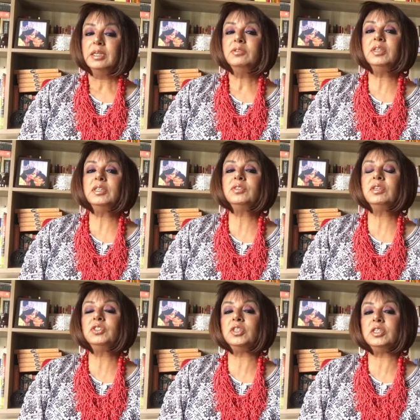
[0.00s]

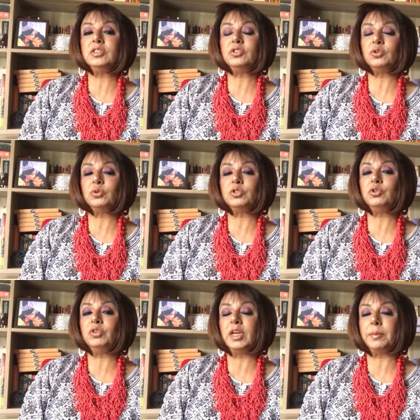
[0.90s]
तीसरी चीज़ जो
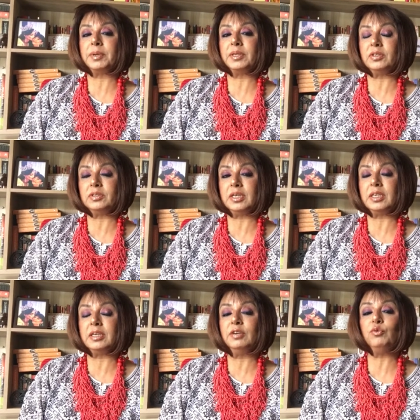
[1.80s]
ज्यूरी आपके अंदर
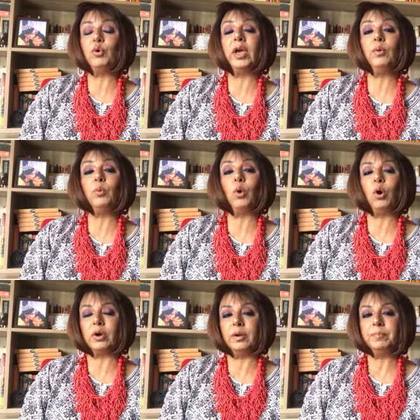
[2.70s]
देखेगी वो है
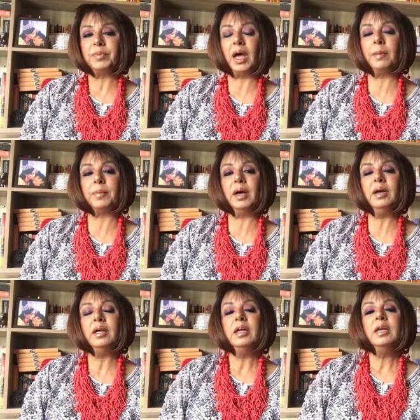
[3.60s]
वॉक आपका
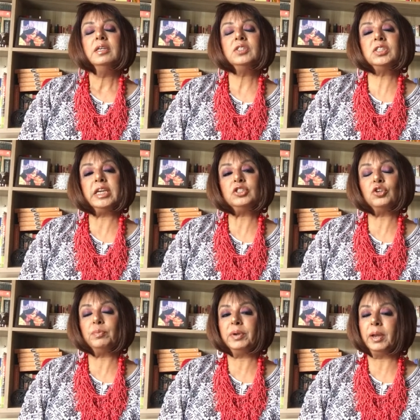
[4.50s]
स्टेज
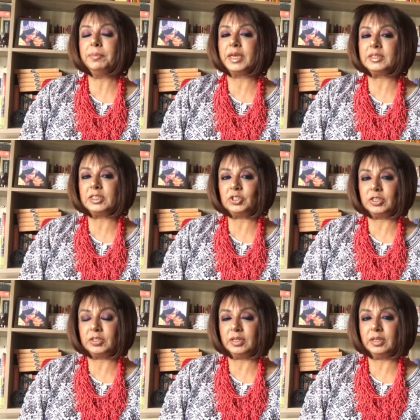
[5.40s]
के ऊपर आप कैसे
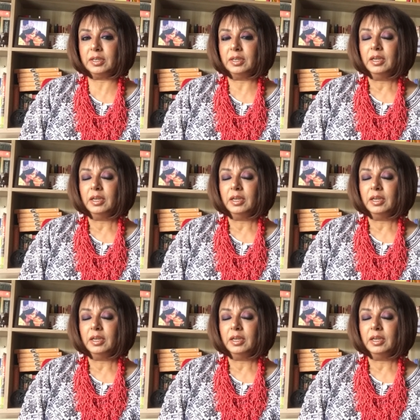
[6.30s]
चलते हैं